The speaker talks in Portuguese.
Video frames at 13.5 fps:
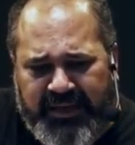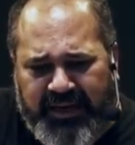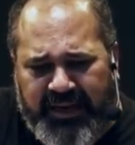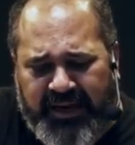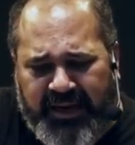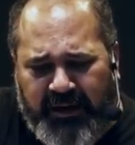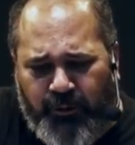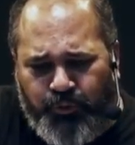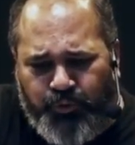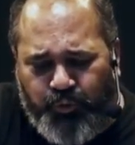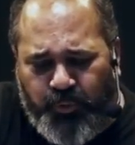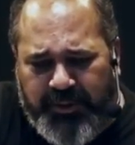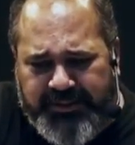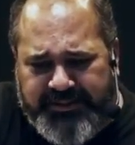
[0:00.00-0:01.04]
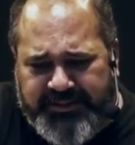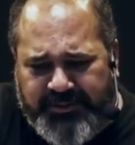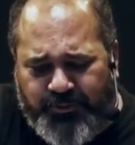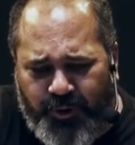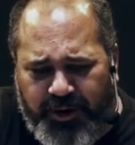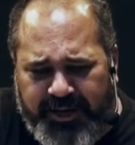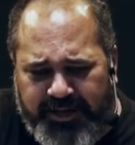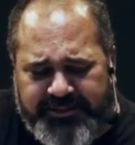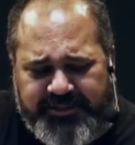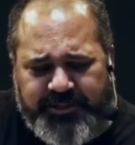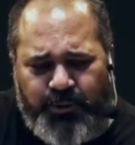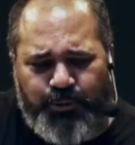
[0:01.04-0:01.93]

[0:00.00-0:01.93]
ah, algumas correntes